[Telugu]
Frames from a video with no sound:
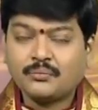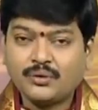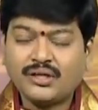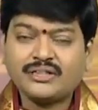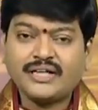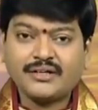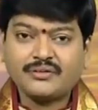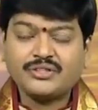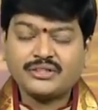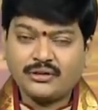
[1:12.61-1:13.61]
మూడవది
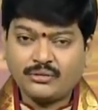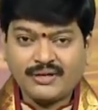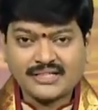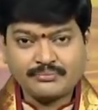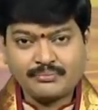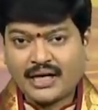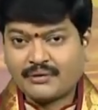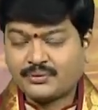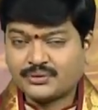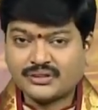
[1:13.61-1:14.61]
నేటి నుంచి ధనుర్మాసం
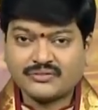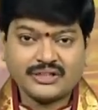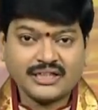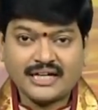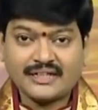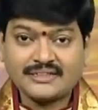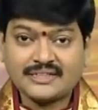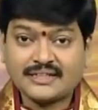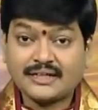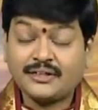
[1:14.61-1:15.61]
ప్రారంభమవుతున్నటువంటి కారణం
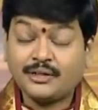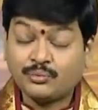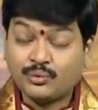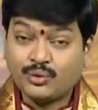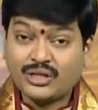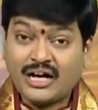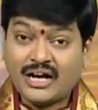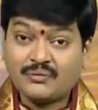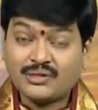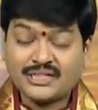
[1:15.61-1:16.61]
చేత ఈ మూడు
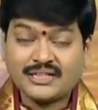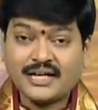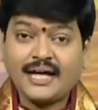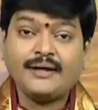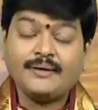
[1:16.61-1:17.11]
కారణముల చేత